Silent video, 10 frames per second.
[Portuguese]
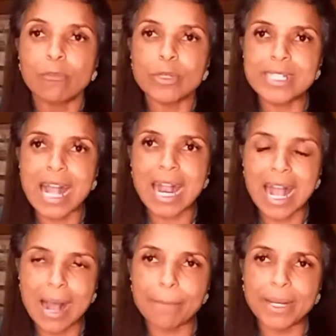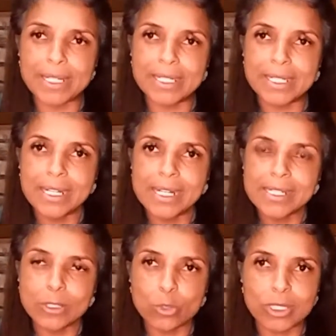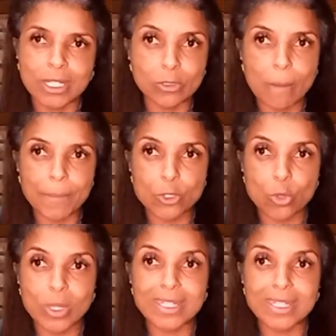você acaba aí se tornando uma pessoa